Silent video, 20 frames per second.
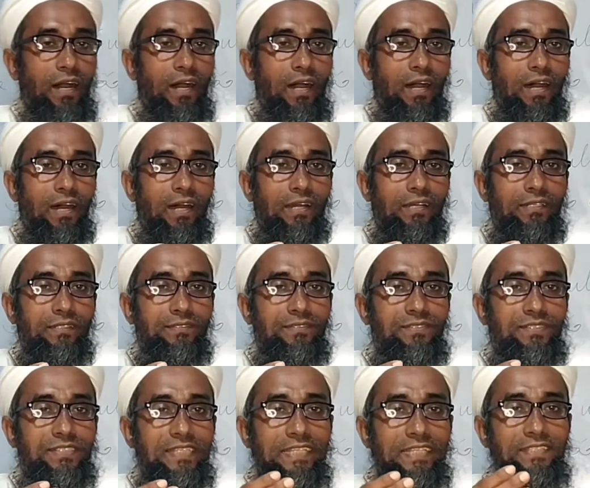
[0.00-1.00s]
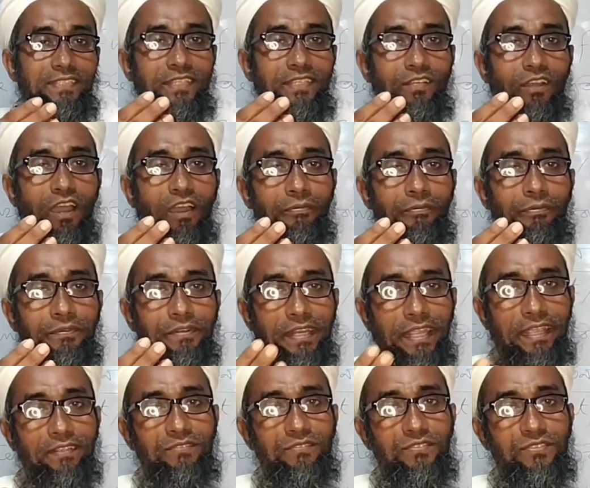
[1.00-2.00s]
Uh, changing of
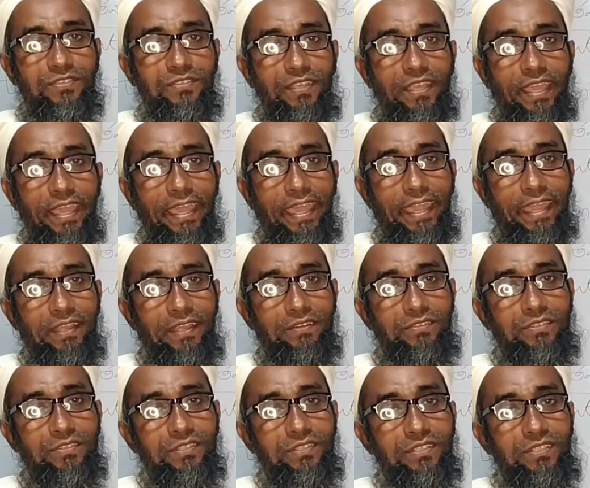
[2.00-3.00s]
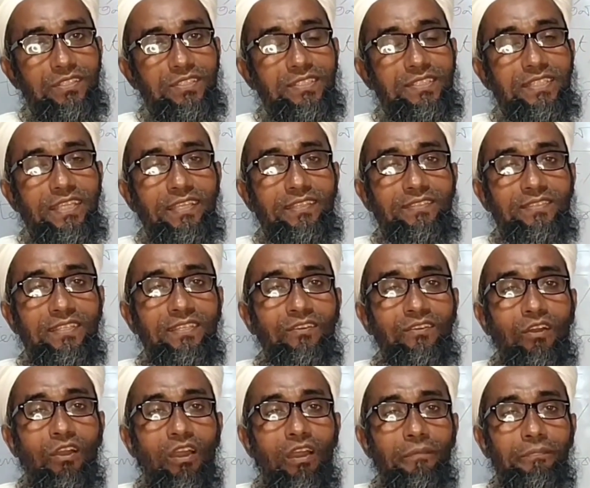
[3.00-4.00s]
tense and
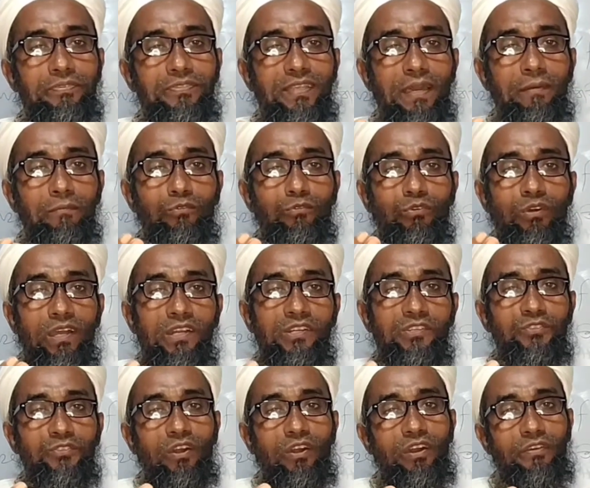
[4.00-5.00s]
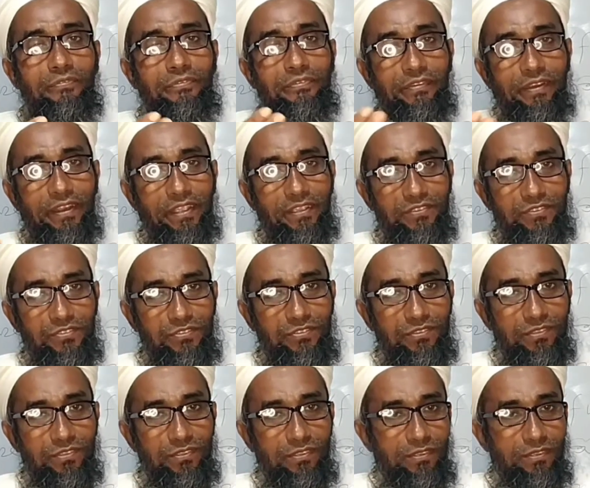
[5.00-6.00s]
changing of some words or phrase